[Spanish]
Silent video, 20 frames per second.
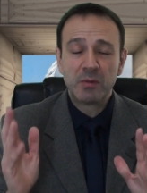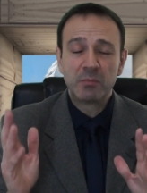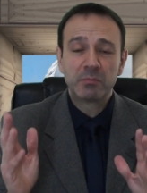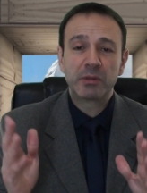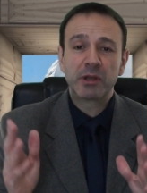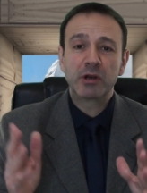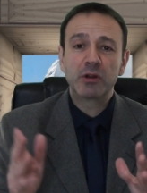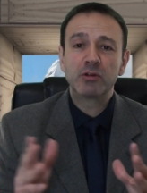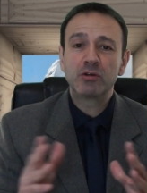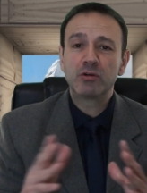
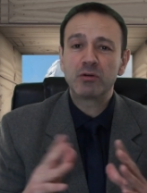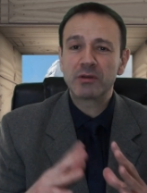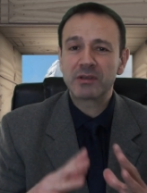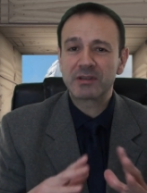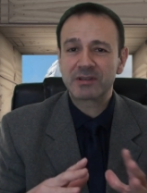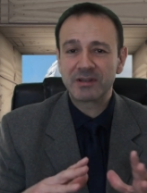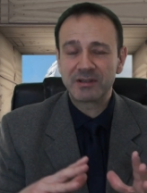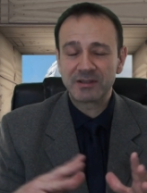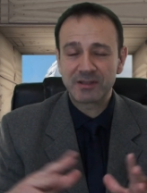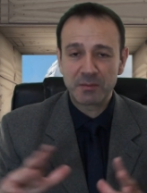pero no
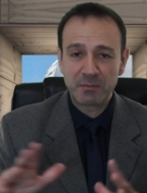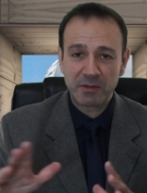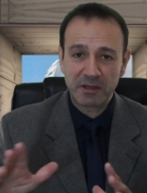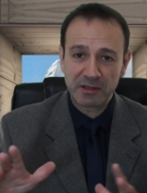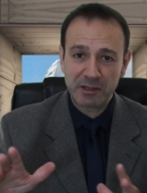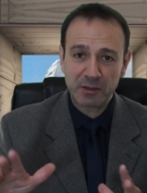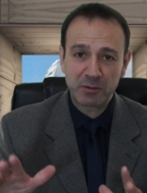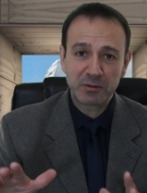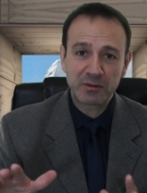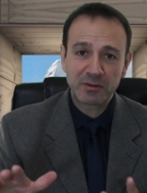es el tema
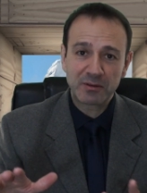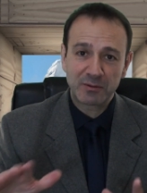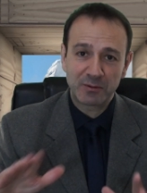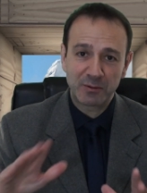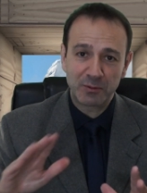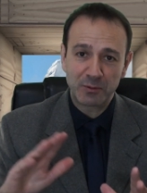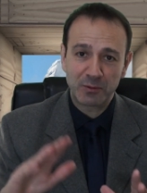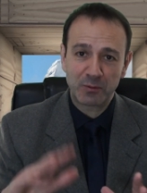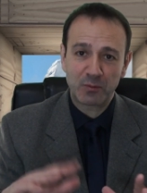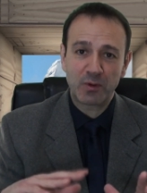de hoy,
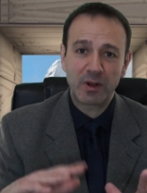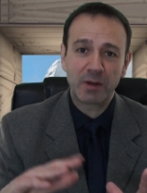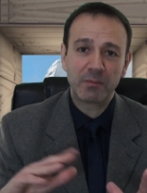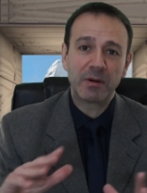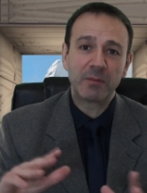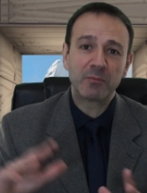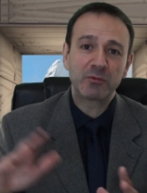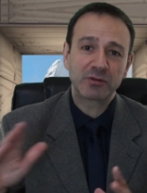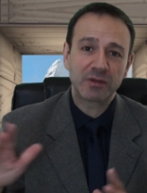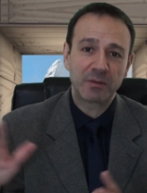con lo cual
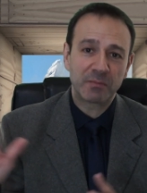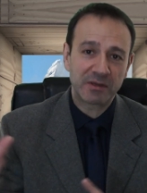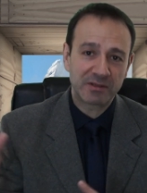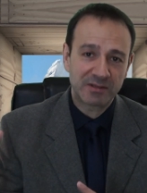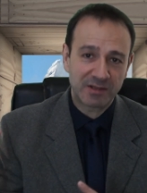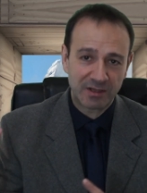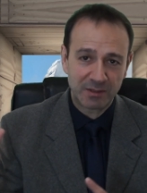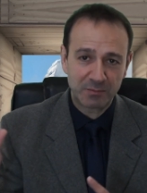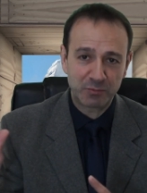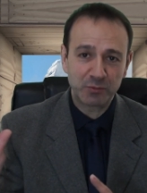vamos a
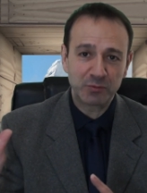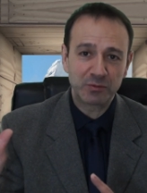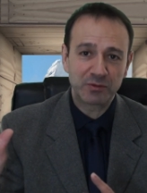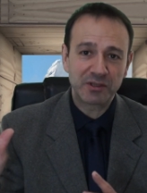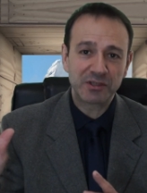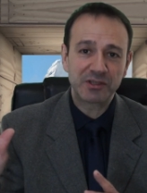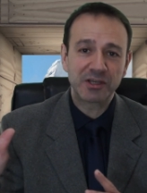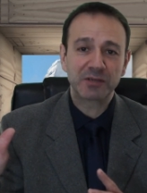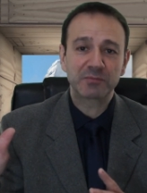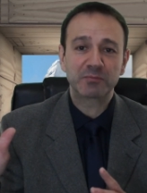pasar de
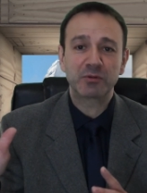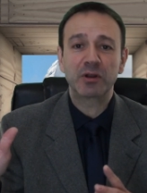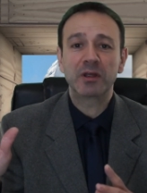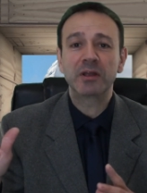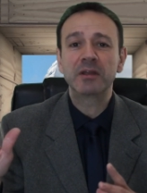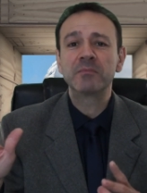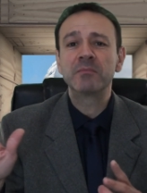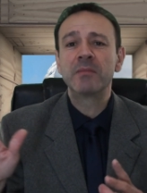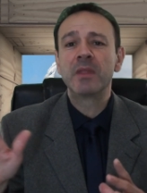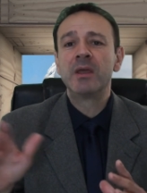puntillas por
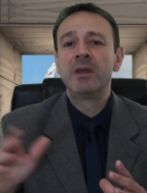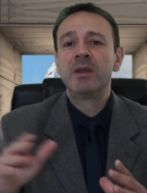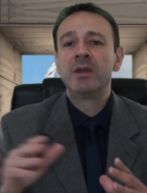ahí.